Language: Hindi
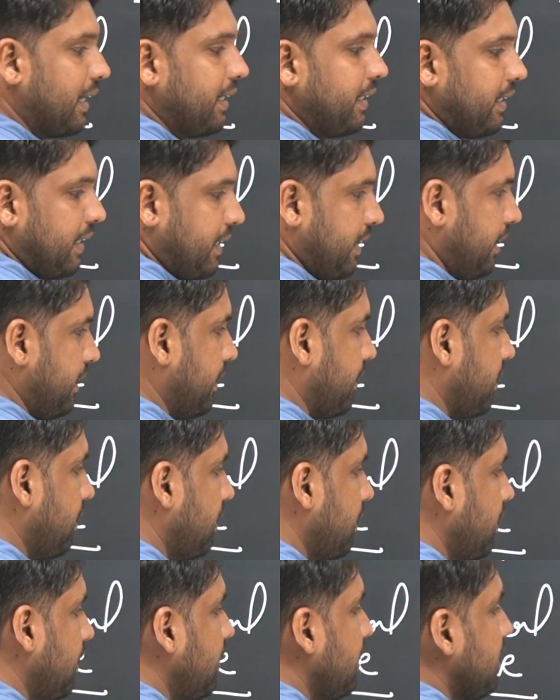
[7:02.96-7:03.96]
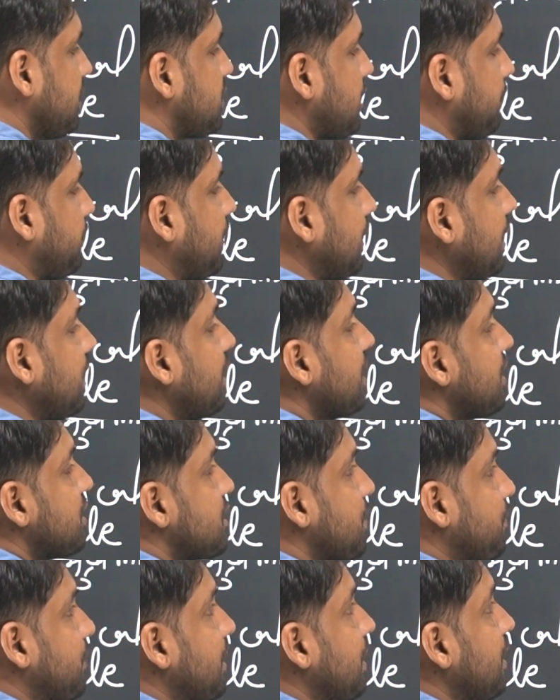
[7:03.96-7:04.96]
है इंडिया का एरिया जबकि
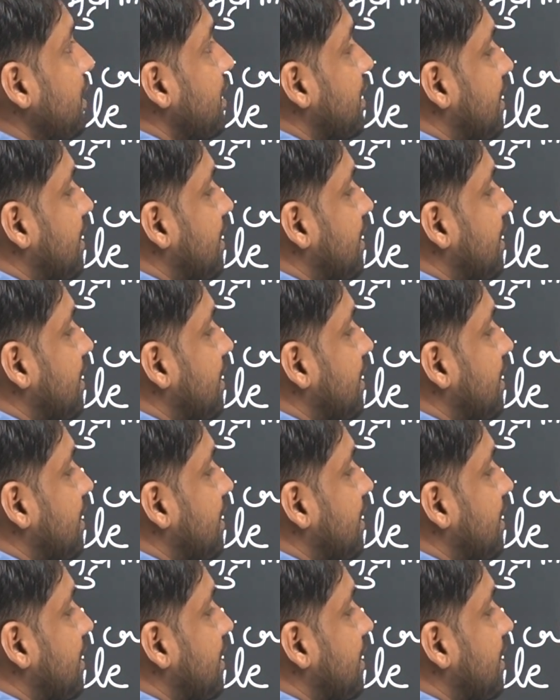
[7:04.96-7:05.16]
जबकि